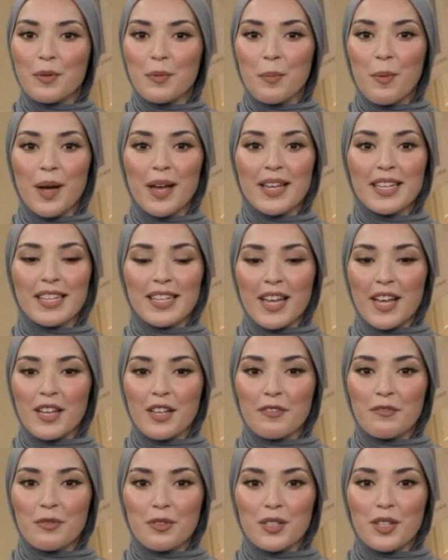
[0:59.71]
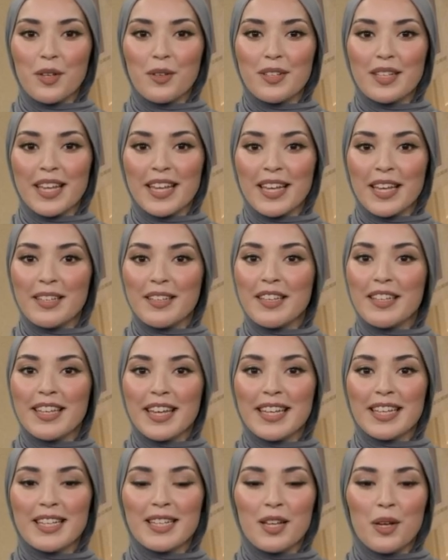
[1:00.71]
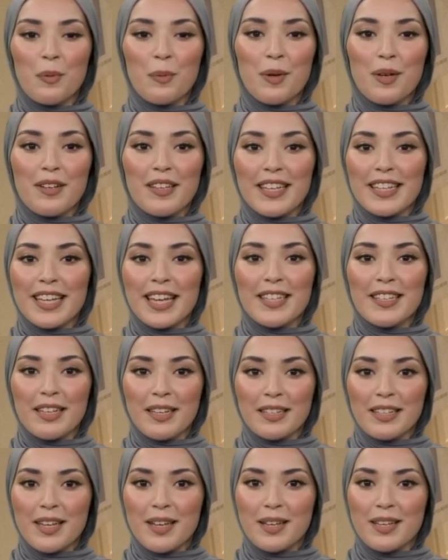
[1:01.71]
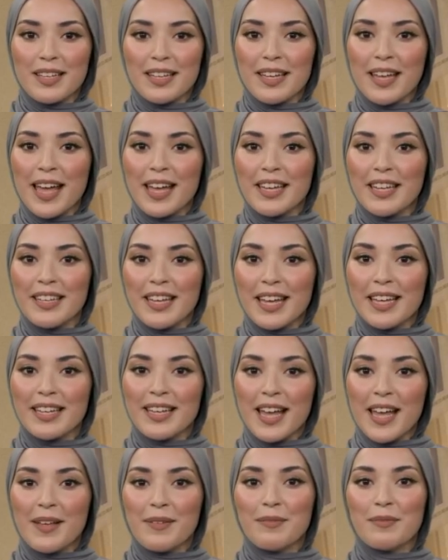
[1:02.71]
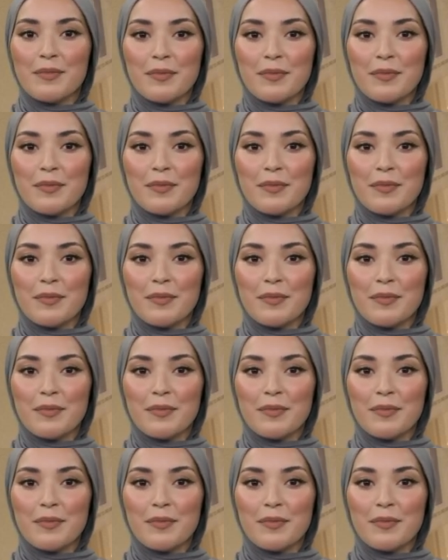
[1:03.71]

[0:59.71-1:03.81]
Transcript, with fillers: وإيصال الخصوصية للصورة التي ترسلها إلينا